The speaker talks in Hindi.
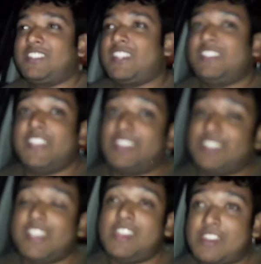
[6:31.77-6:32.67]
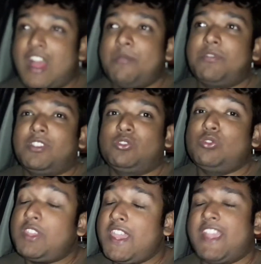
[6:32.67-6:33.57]
चाहिए देखना चाहिए राम से
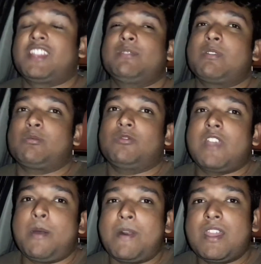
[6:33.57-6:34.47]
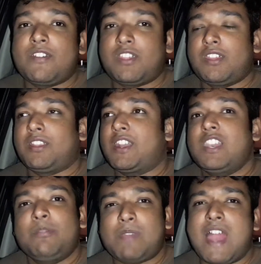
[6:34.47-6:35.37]
तो एक नंबर मूवी हमारा ऐसे सडनली